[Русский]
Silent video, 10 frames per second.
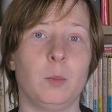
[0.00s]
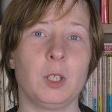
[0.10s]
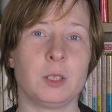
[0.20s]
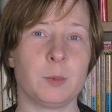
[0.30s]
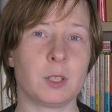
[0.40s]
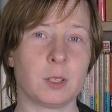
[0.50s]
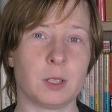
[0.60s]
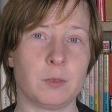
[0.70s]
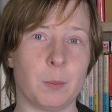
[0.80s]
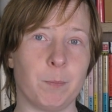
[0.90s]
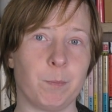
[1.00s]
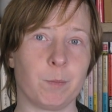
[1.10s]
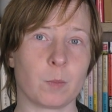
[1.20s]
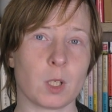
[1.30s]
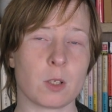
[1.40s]
мы хотим сказать вам,
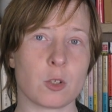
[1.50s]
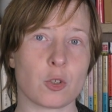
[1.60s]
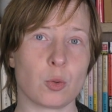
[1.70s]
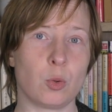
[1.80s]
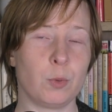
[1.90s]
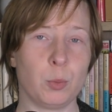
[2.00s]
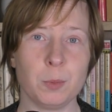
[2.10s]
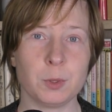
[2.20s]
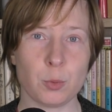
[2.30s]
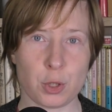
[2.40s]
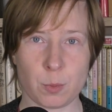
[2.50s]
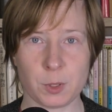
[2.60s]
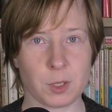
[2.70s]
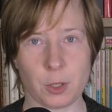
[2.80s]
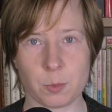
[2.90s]
что в любом случае
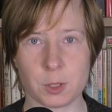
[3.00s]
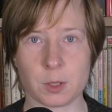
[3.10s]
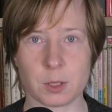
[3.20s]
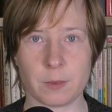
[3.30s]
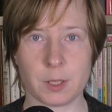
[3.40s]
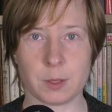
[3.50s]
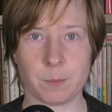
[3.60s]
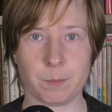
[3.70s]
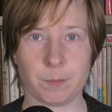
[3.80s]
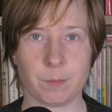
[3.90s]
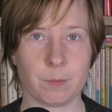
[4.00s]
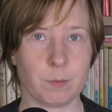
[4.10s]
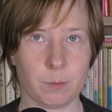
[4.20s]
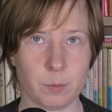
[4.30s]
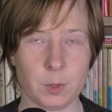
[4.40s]
мы остаемся на связи.
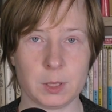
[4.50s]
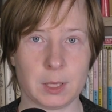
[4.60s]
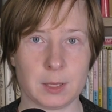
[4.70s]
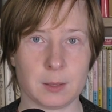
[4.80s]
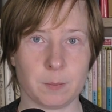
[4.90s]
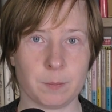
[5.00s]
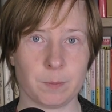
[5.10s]
Мы здесь.